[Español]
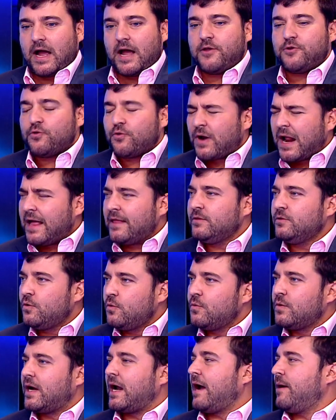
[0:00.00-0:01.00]
añorando
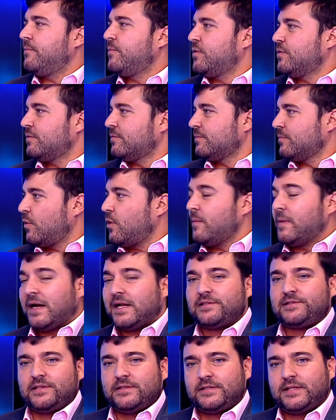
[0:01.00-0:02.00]
un cambio, volver
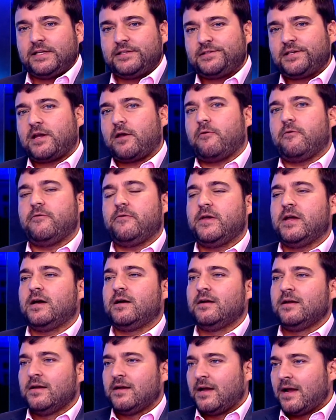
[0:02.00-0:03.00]
a sentirse que
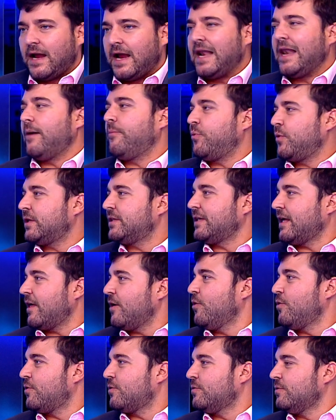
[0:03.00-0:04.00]
vivían en la puerta de
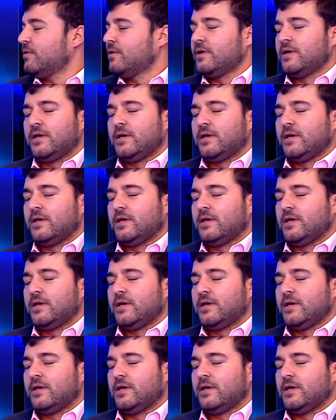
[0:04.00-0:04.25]
oro.